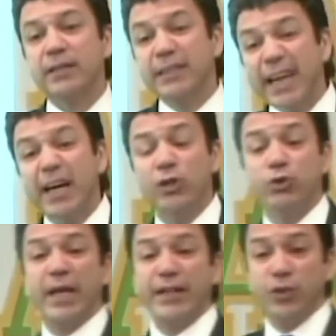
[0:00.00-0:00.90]
Ne kadar
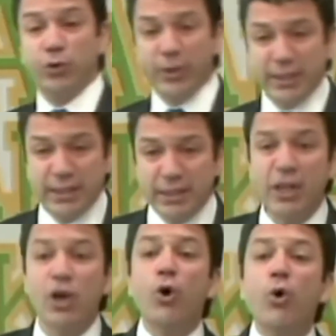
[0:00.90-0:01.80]
çok kendinize güvenirsiniz
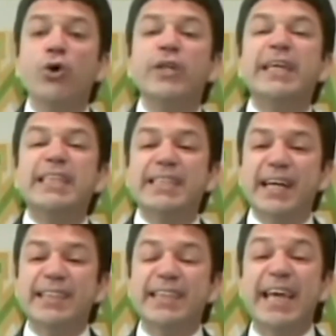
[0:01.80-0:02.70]
o kadar
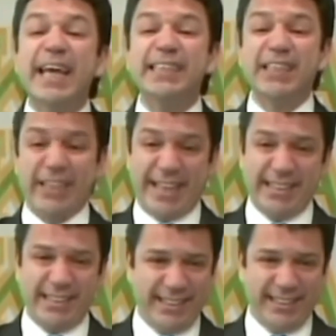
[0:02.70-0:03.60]
insanları kendinize
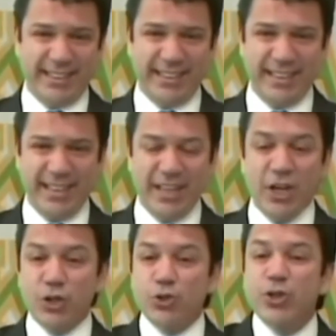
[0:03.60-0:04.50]
çekersiniz.
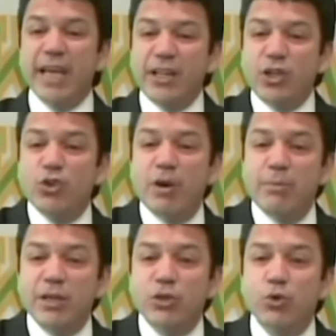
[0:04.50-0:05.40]
Çünkü kendine
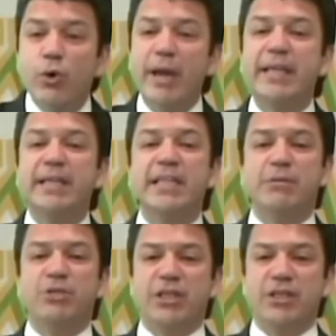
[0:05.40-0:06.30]
güvenmek çok etkileyici bir
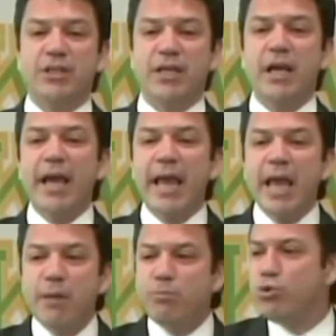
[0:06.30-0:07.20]
şeydir
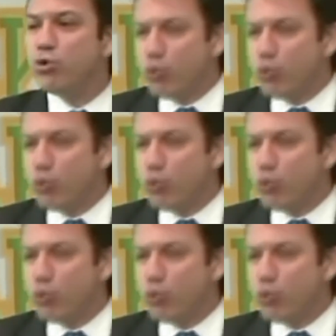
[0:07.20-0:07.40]
en büyük